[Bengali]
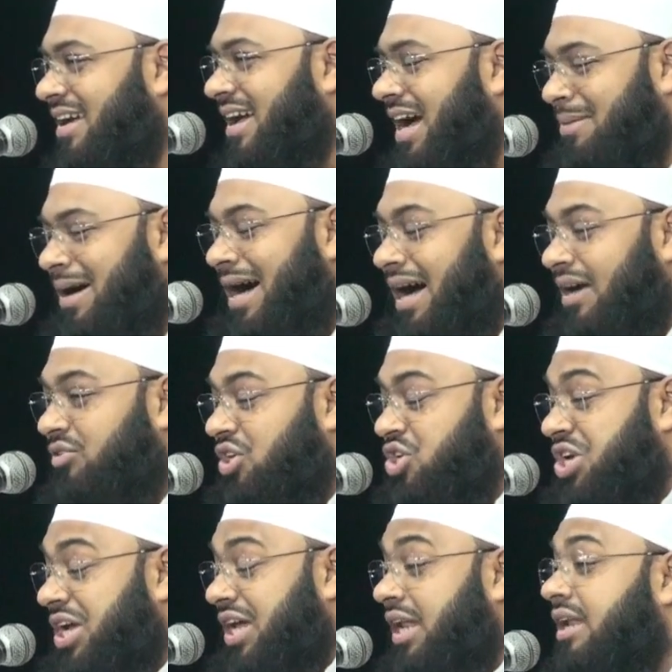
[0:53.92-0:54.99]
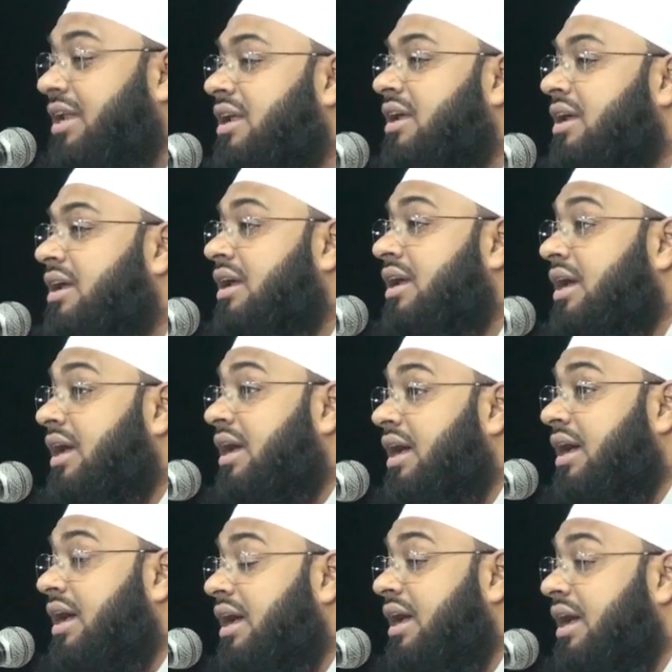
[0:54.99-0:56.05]
আমার দেশের
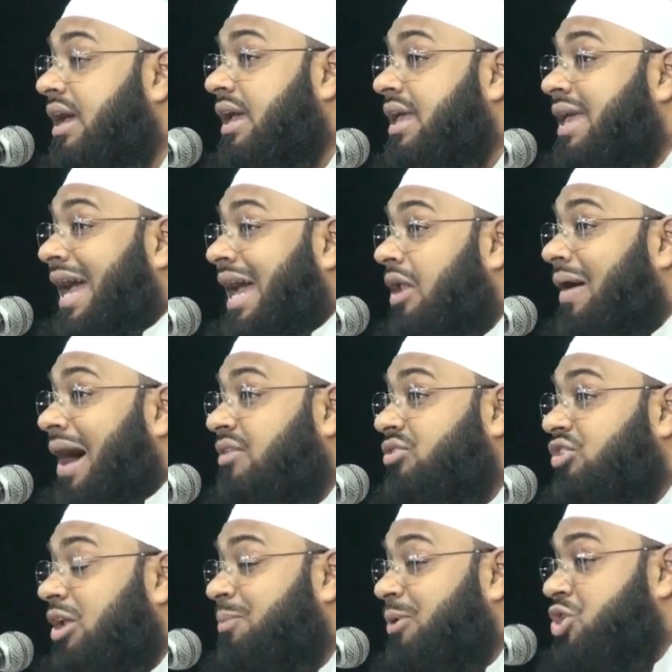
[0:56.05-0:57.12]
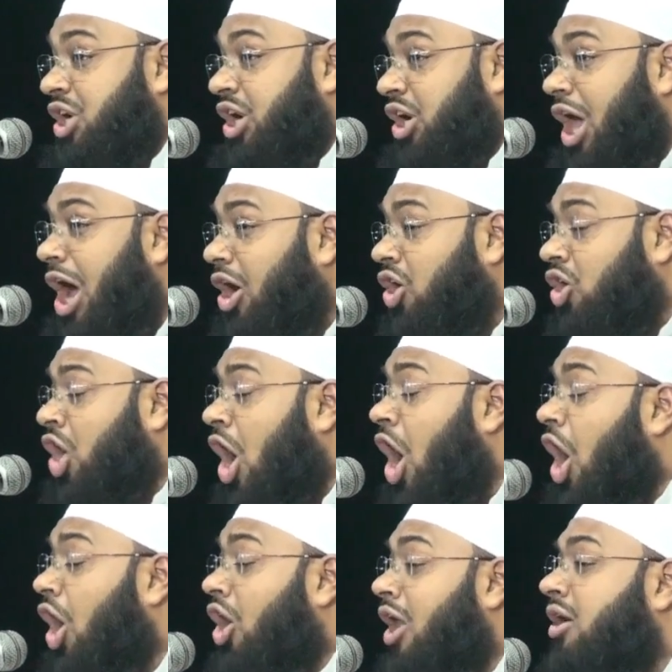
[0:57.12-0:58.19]
এই খেলোয়াড়দের পেছনে লক্ষ
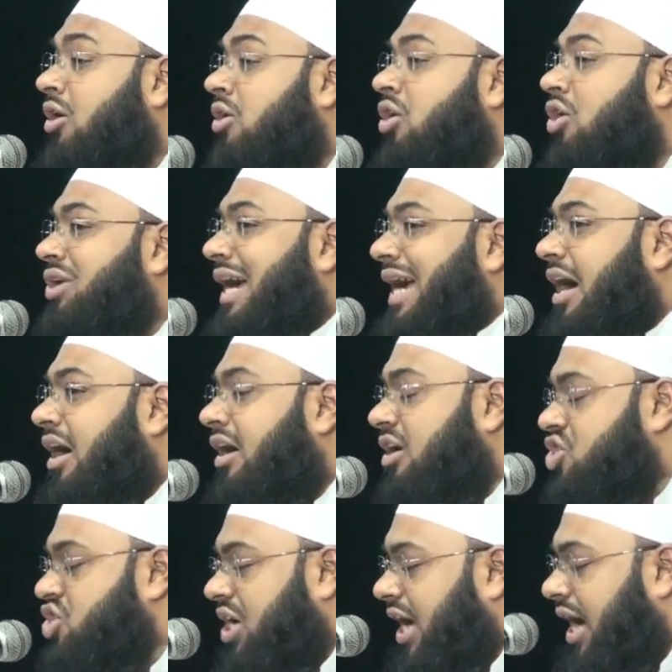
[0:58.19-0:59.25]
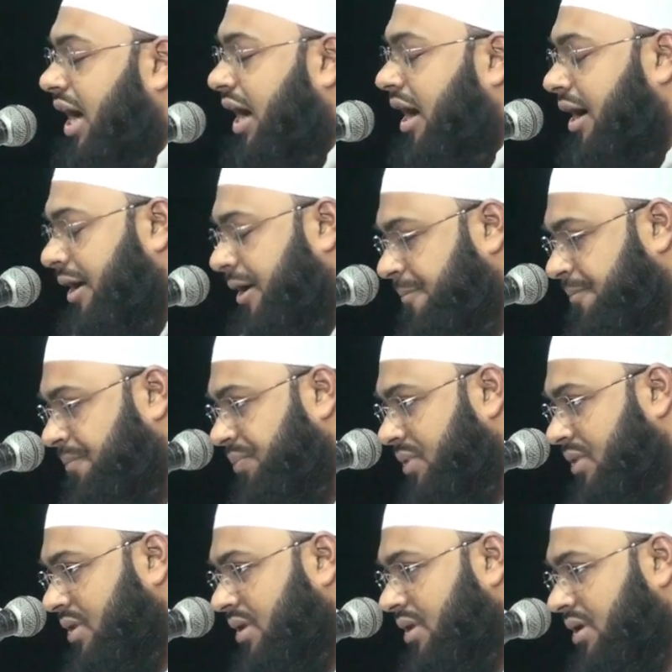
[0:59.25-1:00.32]
লক্ষ টাকা খরচ করা হয়
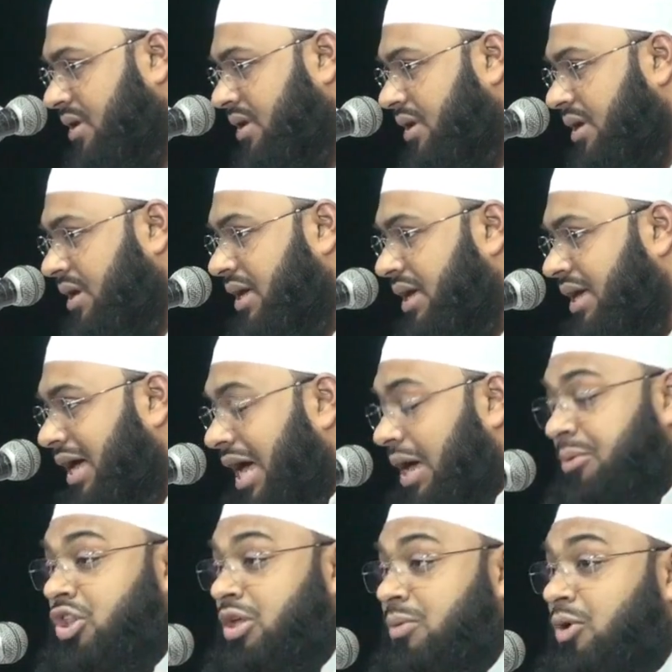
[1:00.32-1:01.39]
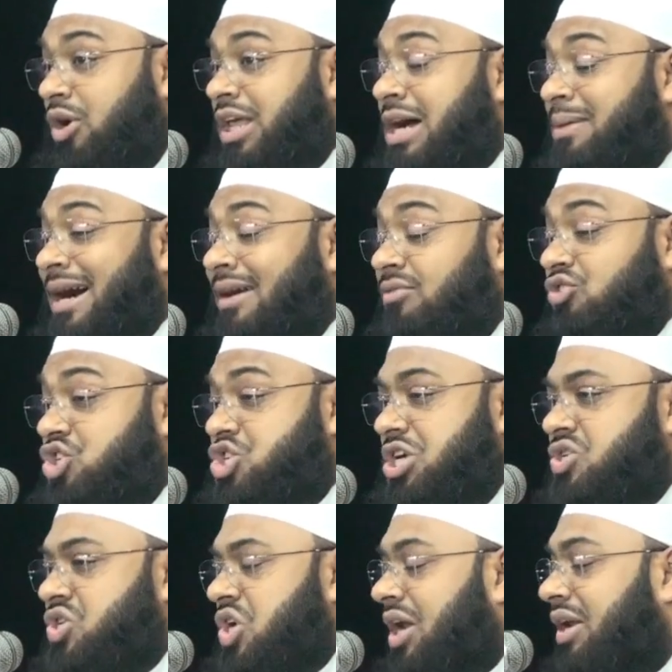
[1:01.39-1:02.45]
আমি তো বলি আমার দেশের
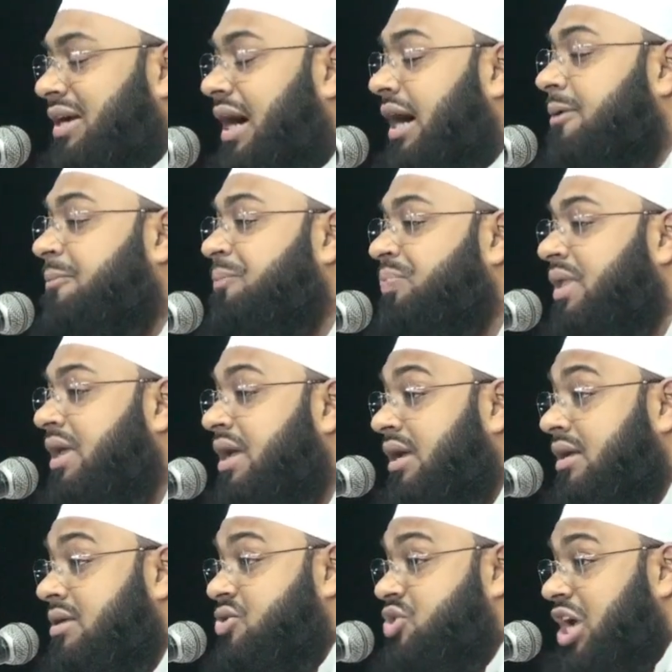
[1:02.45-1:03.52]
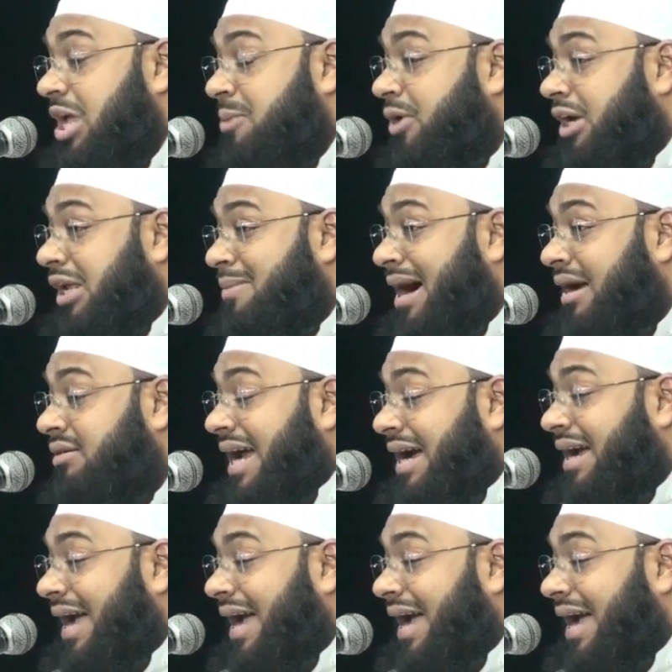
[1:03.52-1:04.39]
সরকার যেই পরিমাণ টাকা